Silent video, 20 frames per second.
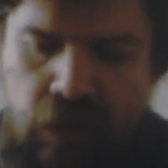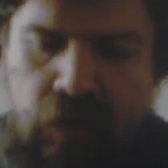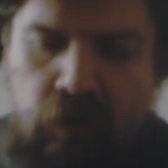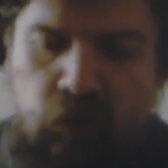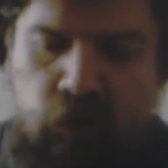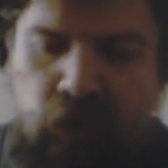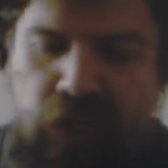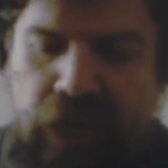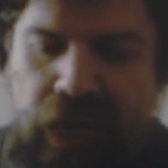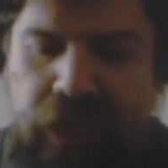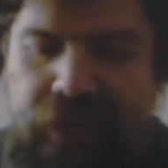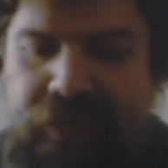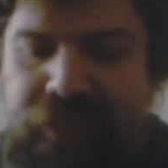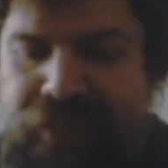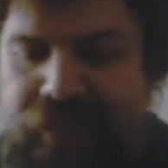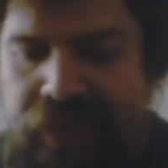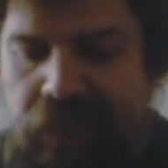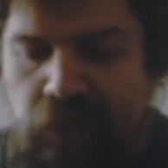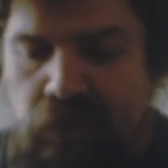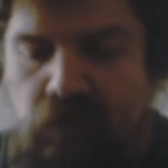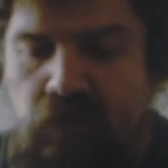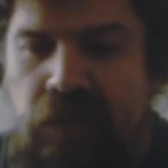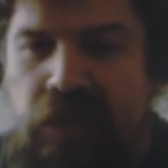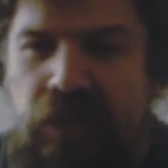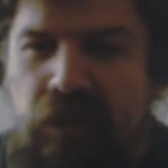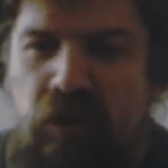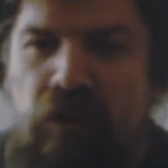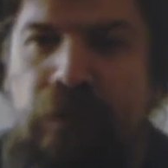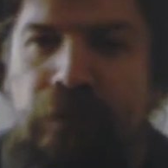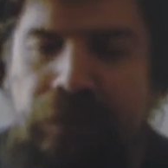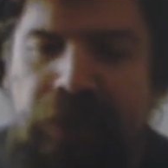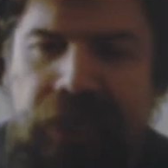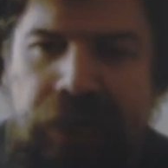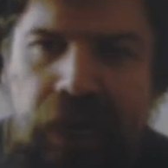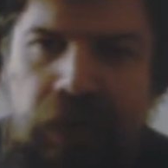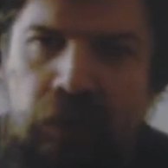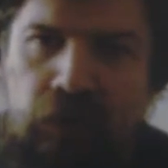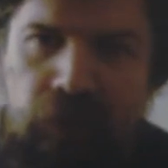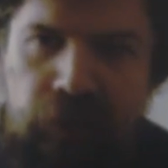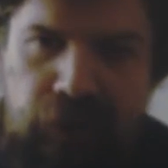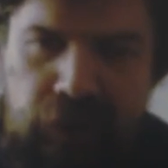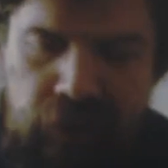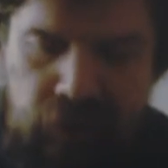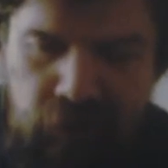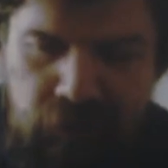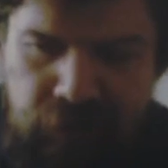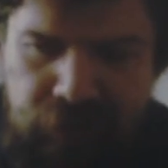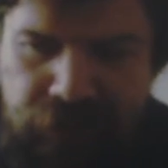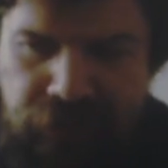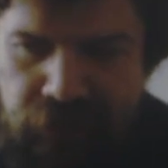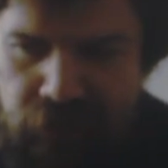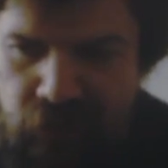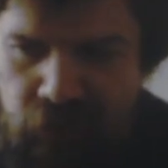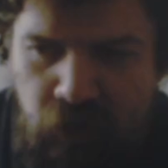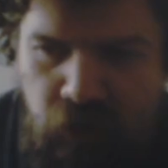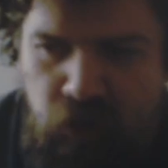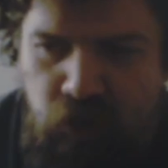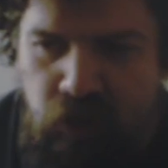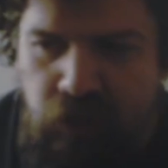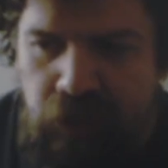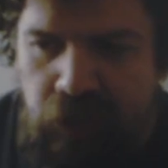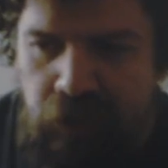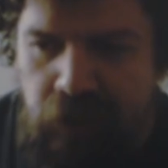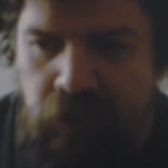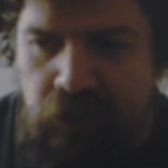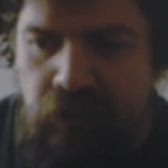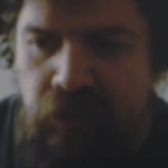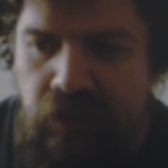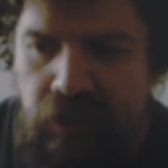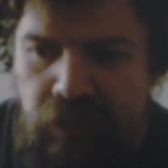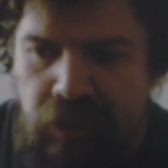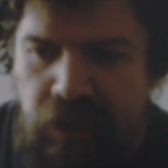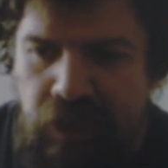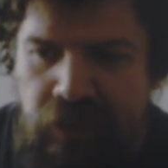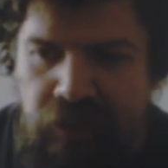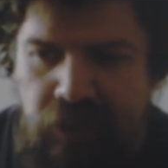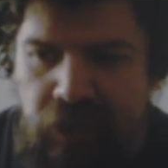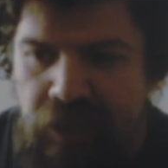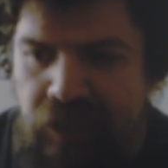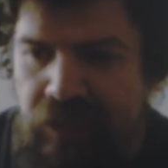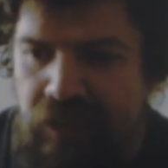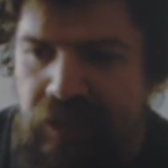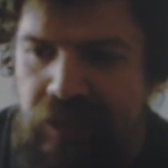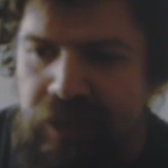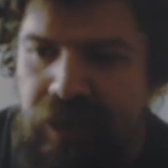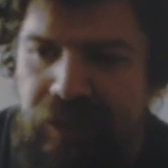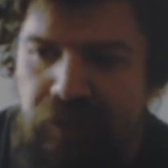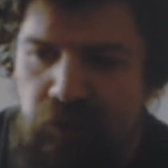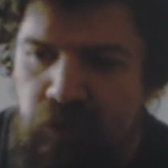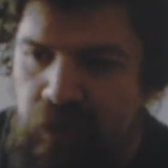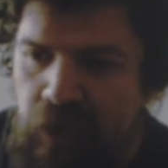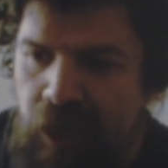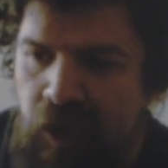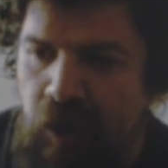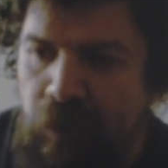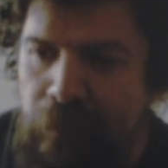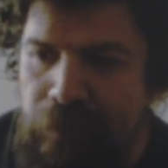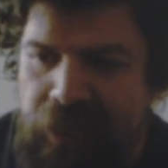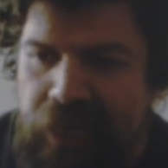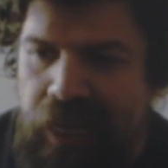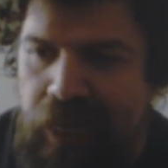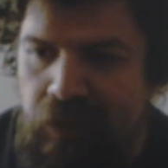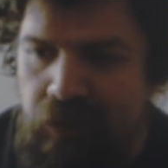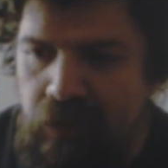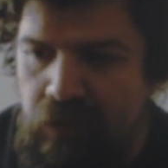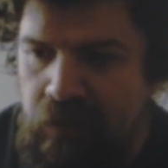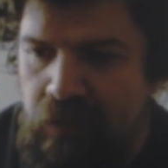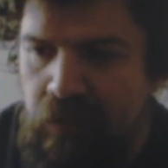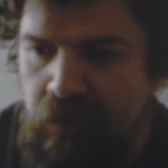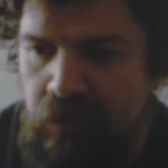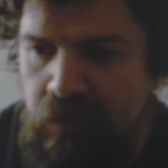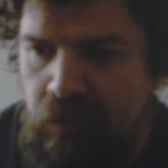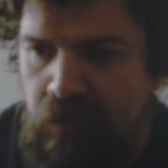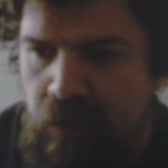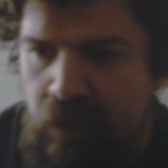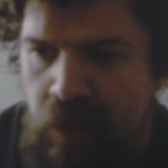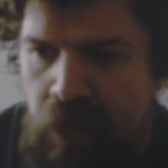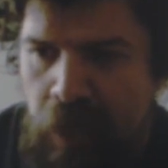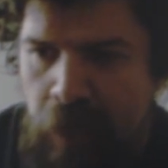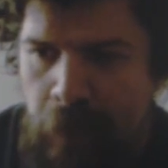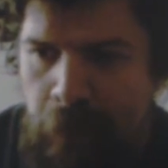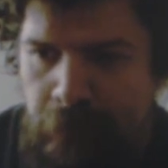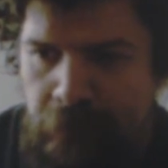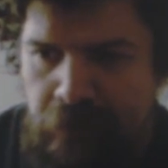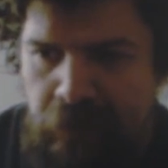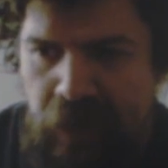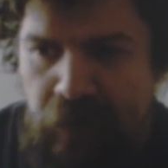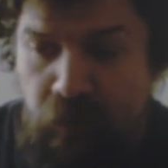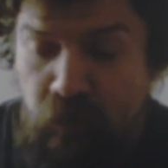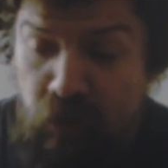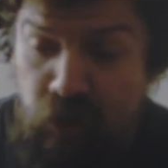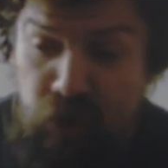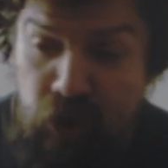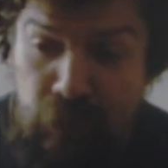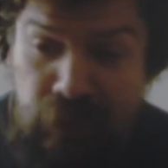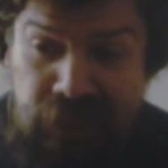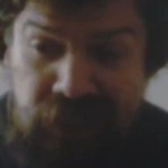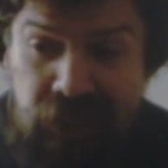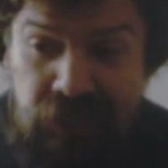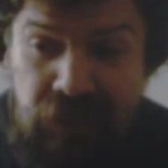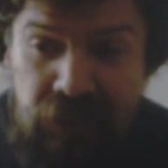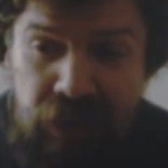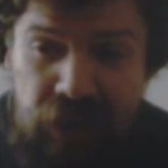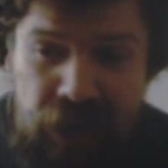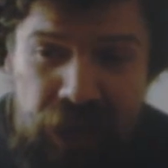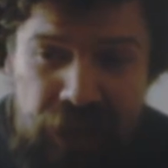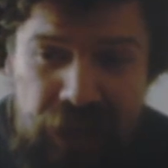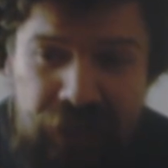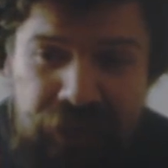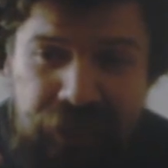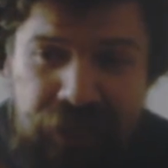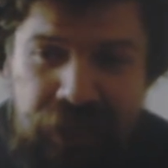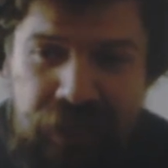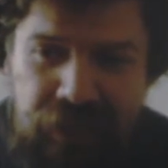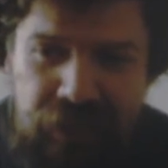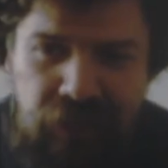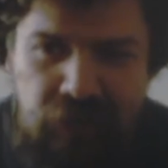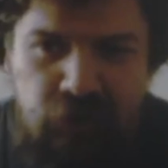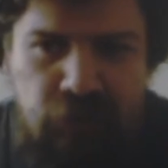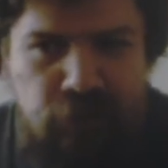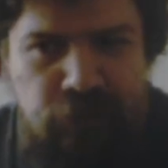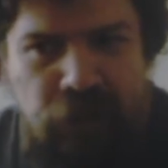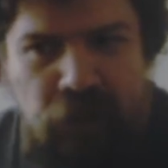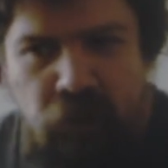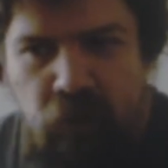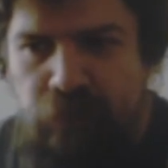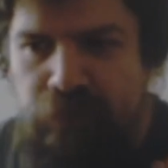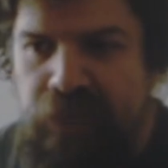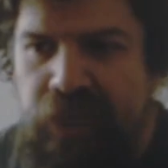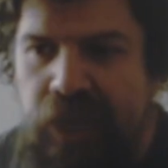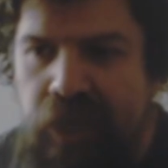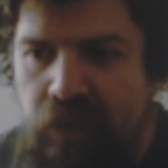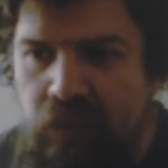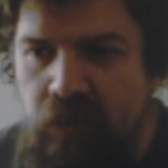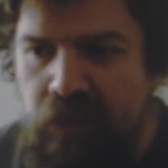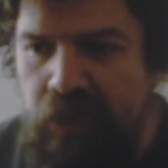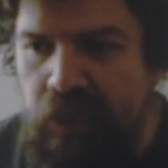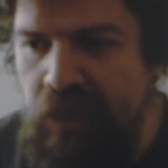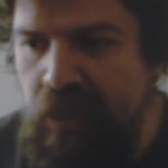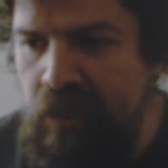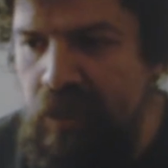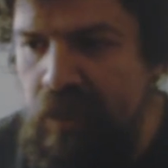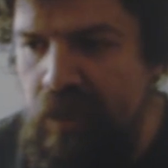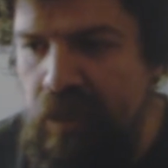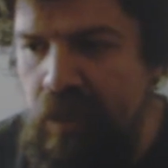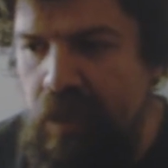O sea, en este caso es complicado, eh, a ver, lo que yo trato de hacerles entender que es, complicado, cuando lo pasas al arcade es más complicado que